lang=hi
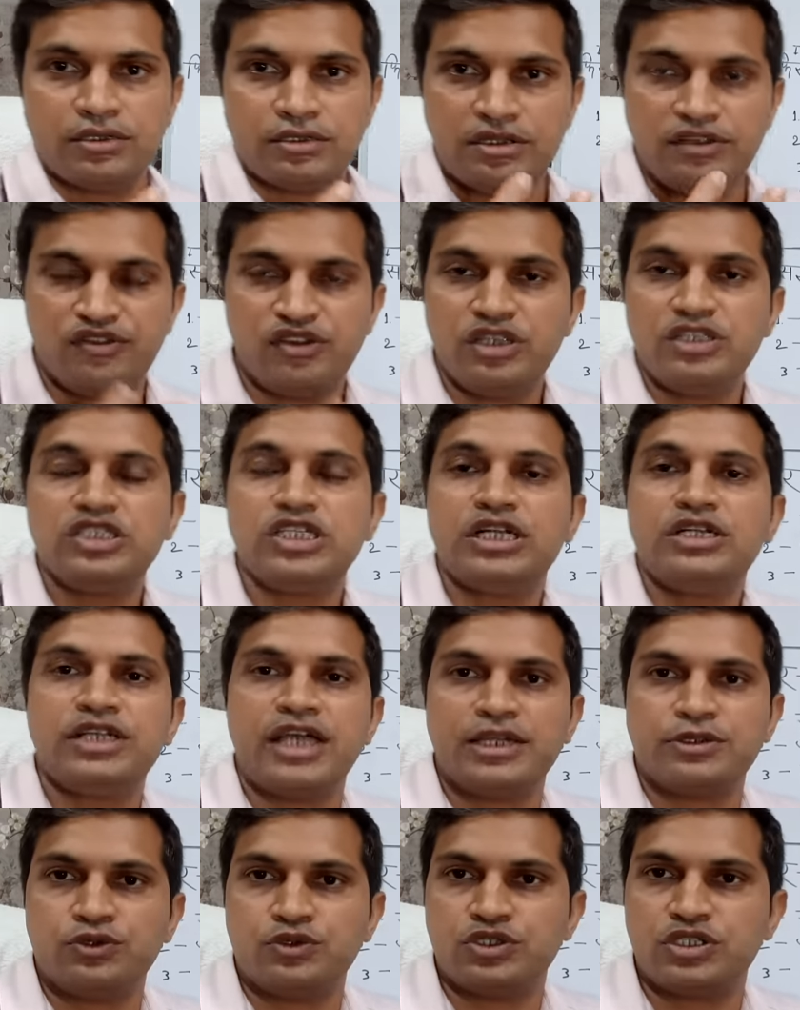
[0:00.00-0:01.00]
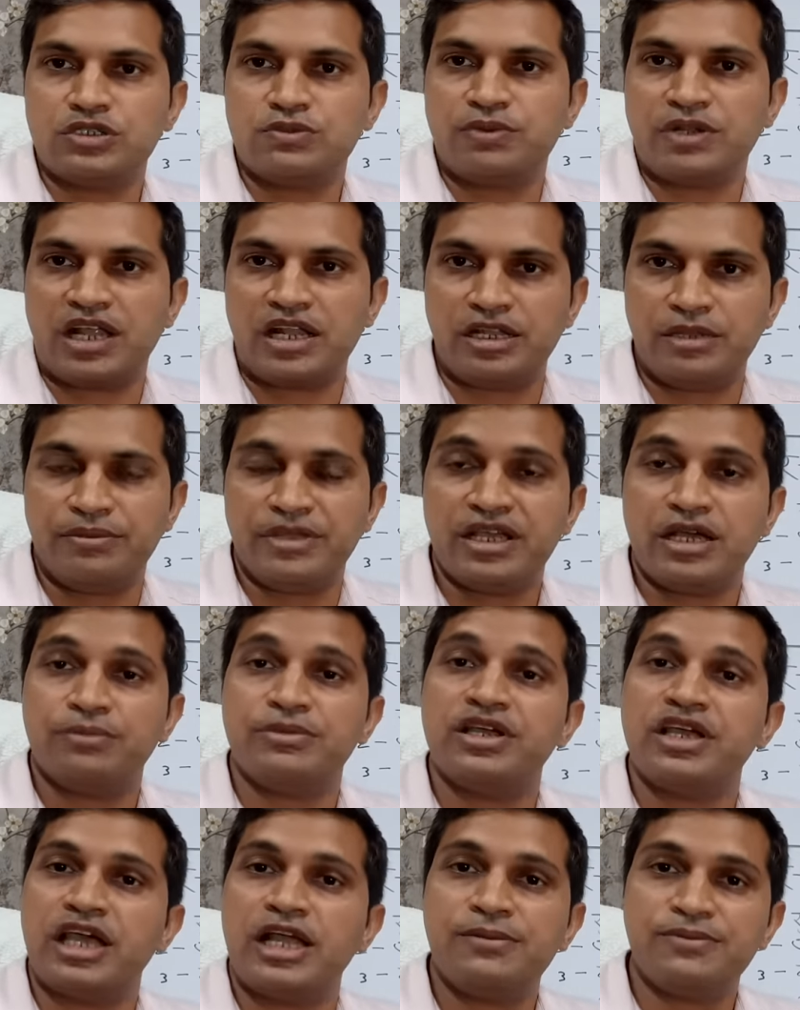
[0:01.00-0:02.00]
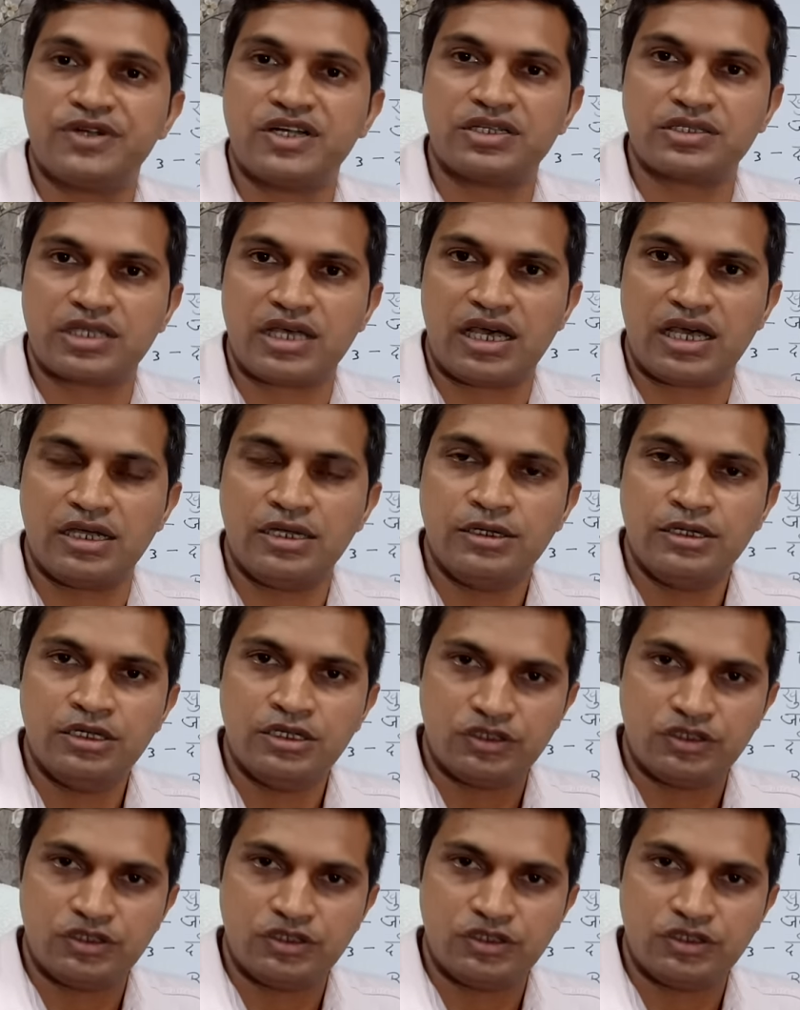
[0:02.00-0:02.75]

डिफरेंशियल डायग्नोसिस बनाने में हमें हेल्प करता है